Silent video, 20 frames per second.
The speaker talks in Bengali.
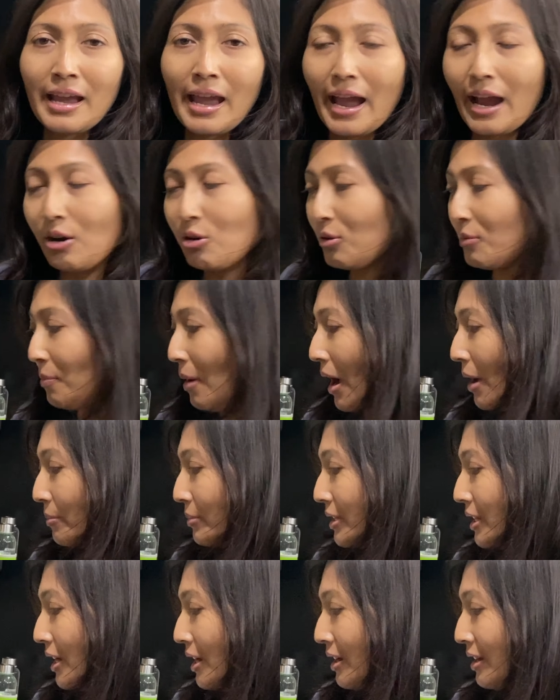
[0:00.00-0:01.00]
এখন
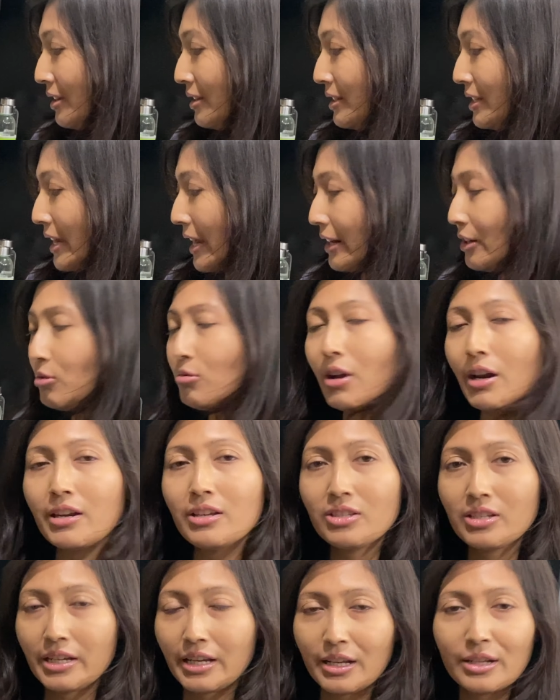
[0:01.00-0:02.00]
ভাবছি যে একটুখানি
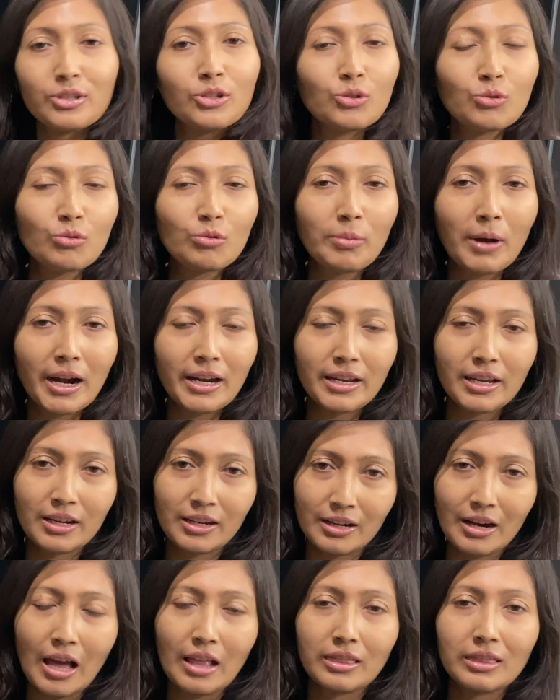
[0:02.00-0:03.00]
চিকেন স্টু বানিয়ে
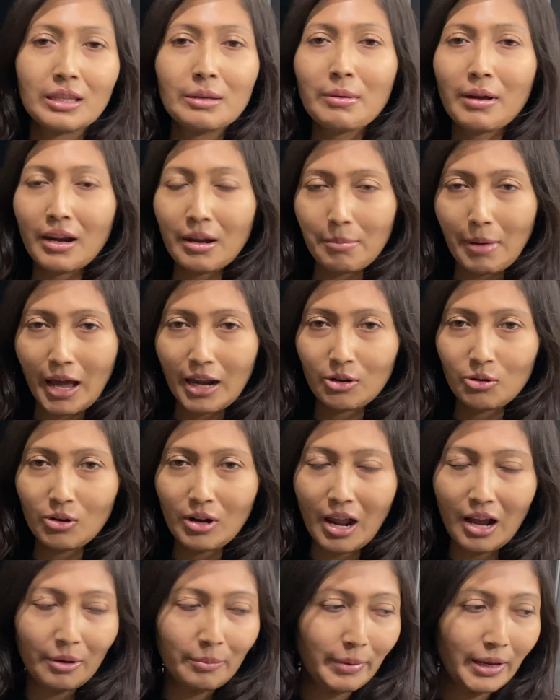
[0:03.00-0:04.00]
নিই রাত্রিবেলা ভালো
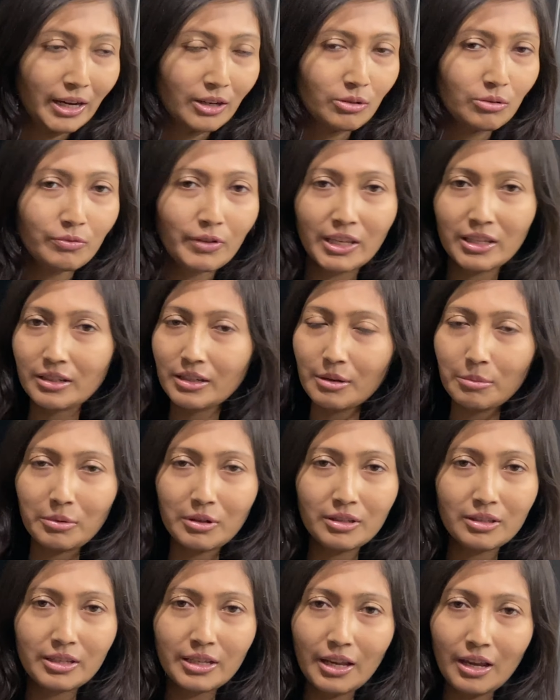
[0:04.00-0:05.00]
লাগবে একটু
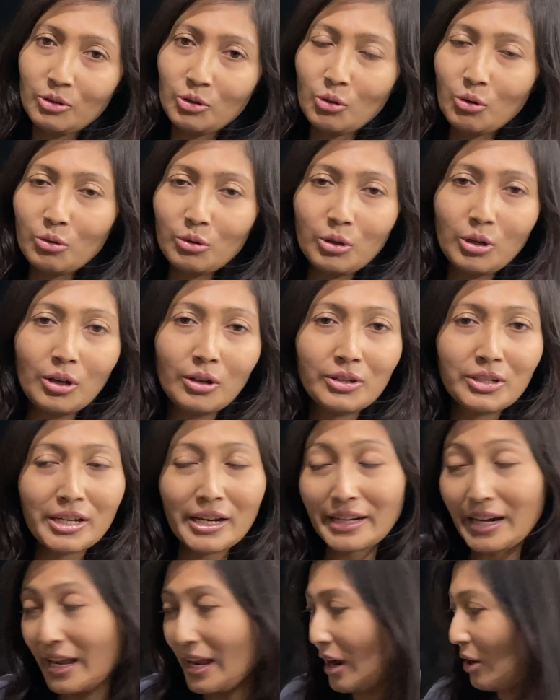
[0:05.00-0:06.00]
ভেজিটেবলস দিয়ে তো
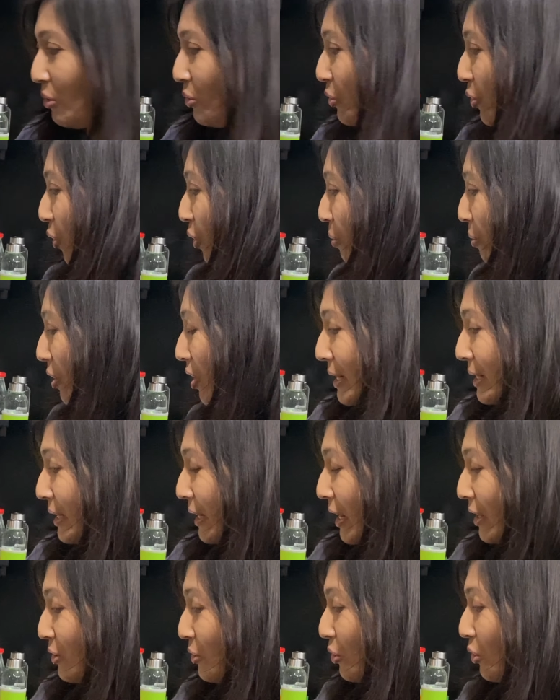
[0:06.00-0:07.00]
সেটাই এখন করব
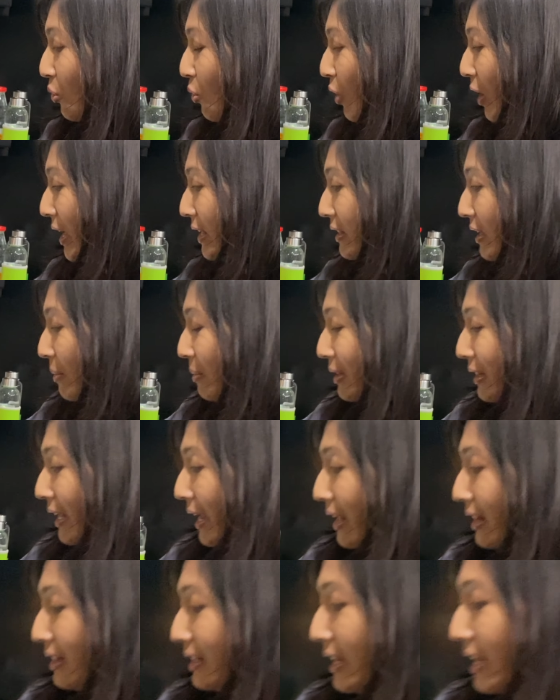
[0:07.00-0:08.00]
সেটার জন্য কড়াইতে আমি
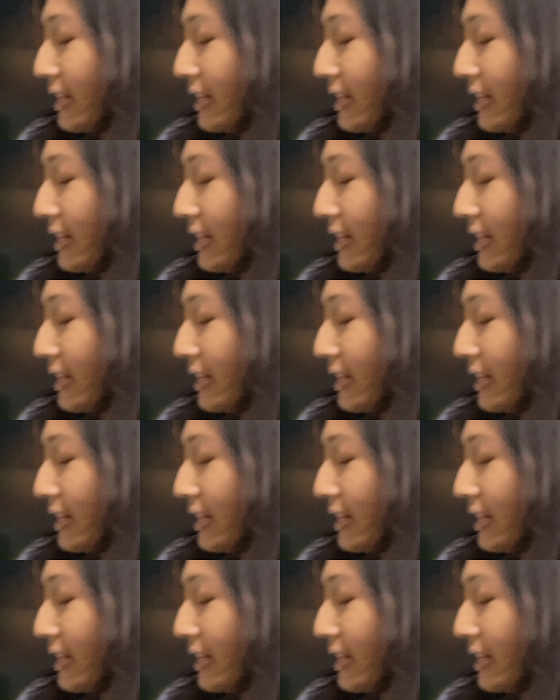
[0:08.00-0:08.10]
তেল দিয়ে